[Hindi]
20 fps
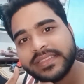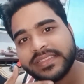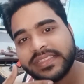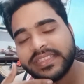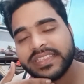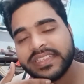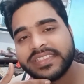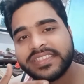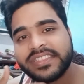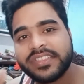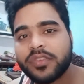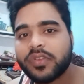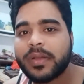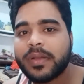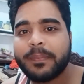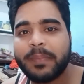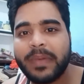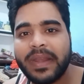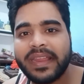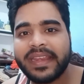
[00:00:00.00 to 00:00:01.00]
सीधे जियो का
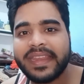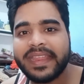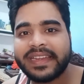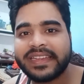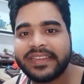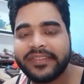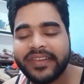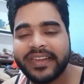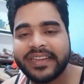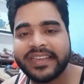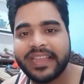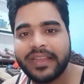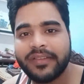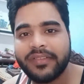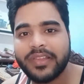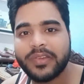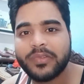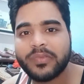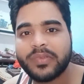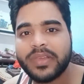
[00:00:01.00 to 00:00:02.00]
प्लान एक्टिवेट
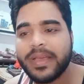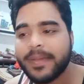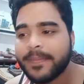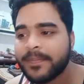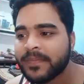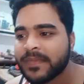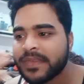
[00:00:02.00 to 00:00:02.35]
करवा लूँगा